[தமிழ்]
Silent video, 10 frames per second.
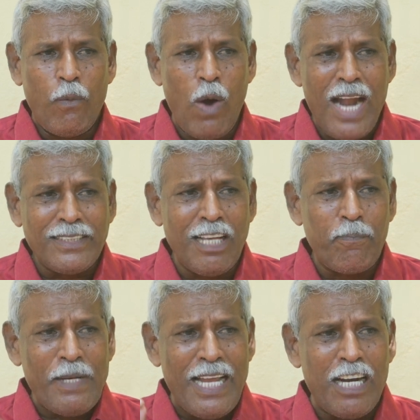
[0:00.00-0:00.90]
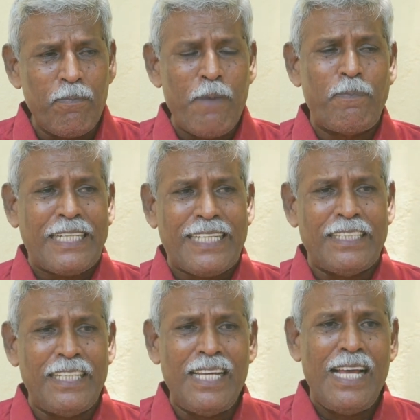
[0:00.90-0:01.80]
வாட்ஸ்அப்பில்
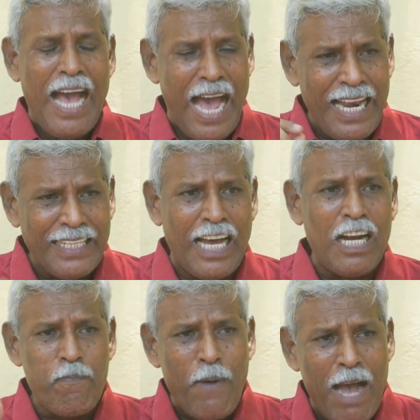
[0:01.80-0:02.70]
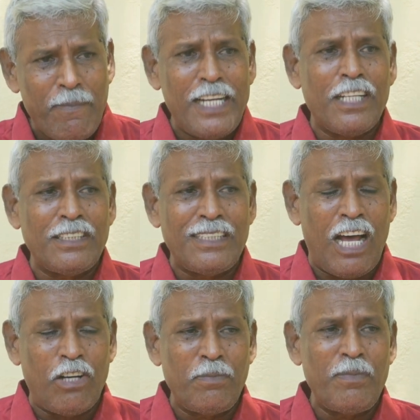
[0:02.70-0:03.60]
அனுப்பப்பட்டது அல்லது அனுப்பாமல்
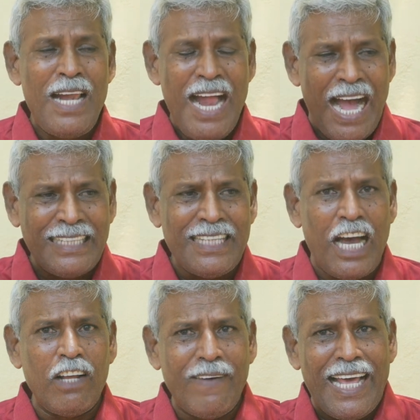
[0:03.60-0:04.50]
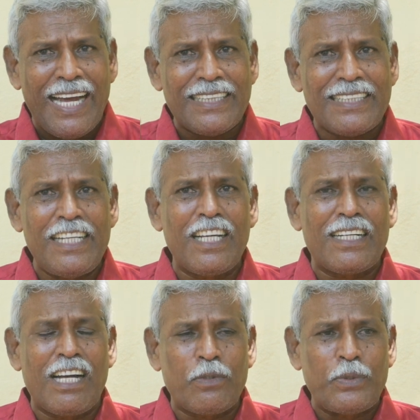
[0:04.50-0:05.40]
இருந்தாலும் அந்த அலுவலகத்தில்
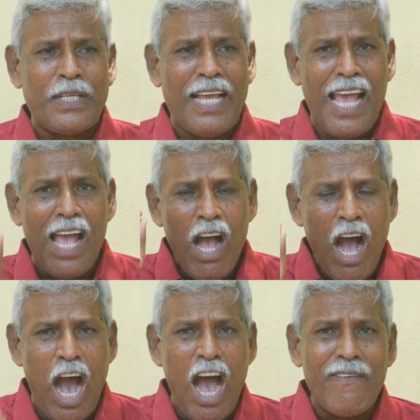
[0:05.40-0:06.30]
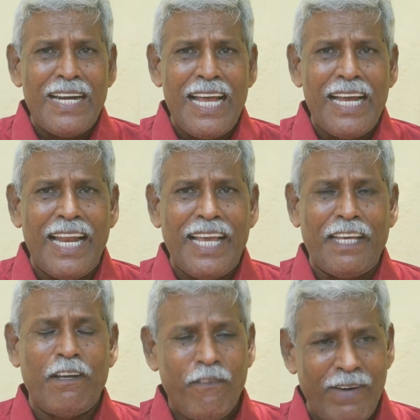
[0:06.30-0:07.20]
இருக்கக்கூடிய ஆவணங்களை
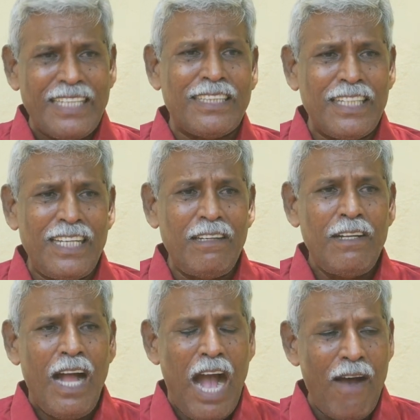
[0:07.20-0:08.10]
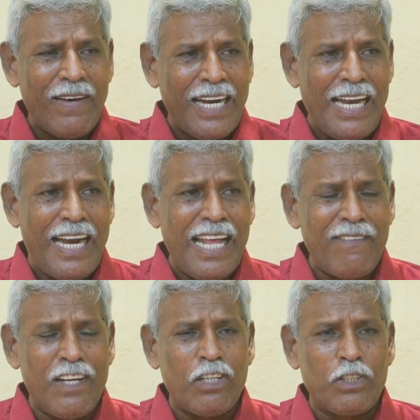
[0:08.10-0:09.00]
வைத்து அவர்கள்
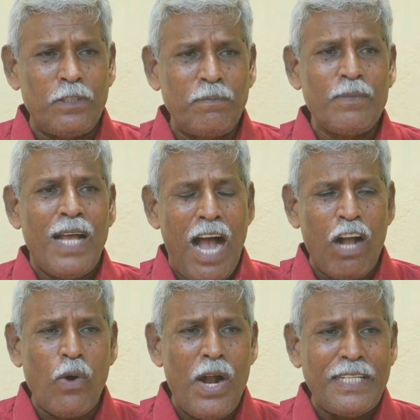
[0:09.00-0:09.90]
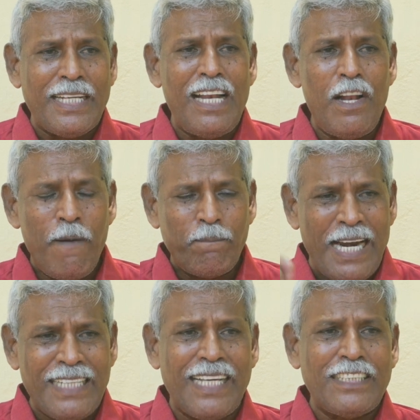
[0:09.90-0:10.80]
அனைவருக்கும் அக்கௌண்ட்டில்
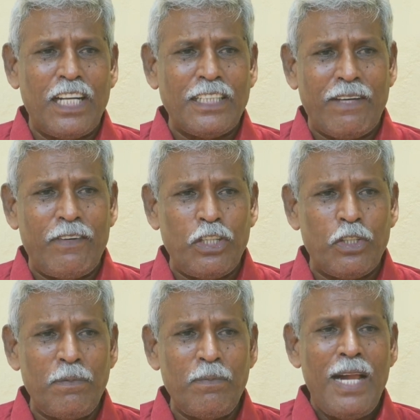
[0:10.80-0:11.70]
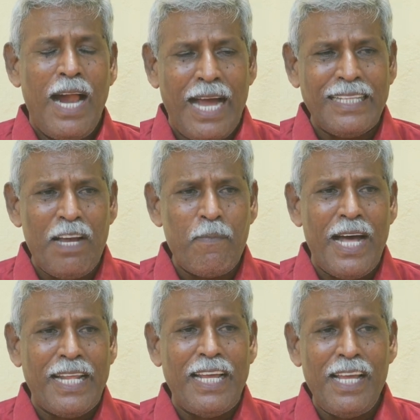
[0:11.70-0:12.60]
பணத்தை செலுத்த வேண்டும் அதே
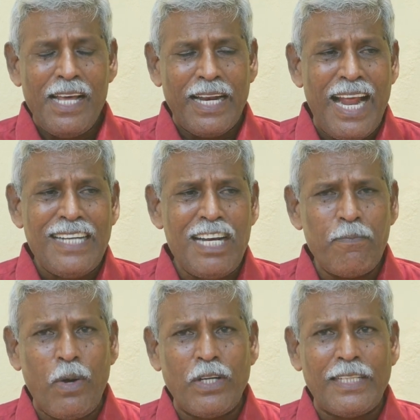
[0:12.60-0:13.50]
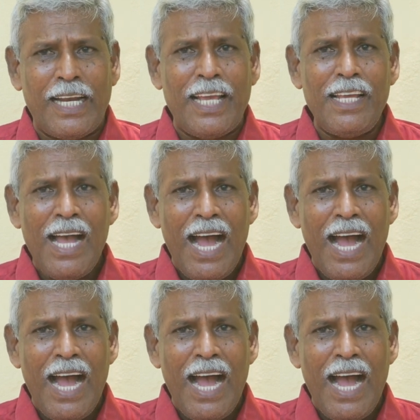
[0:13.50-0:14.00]
மாதிரி ரேஷன் பொருட்களை